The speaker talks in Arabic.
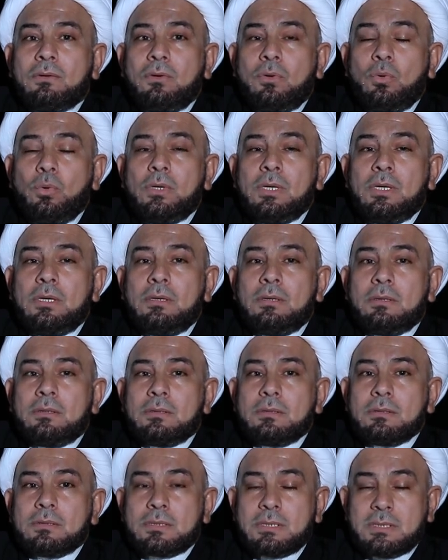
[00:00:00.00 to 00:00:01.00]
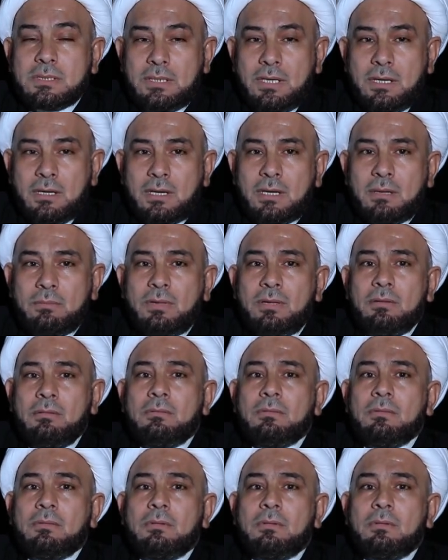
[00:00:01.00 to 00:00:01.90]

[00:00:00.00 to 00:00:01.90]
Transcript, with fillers: كل صحابة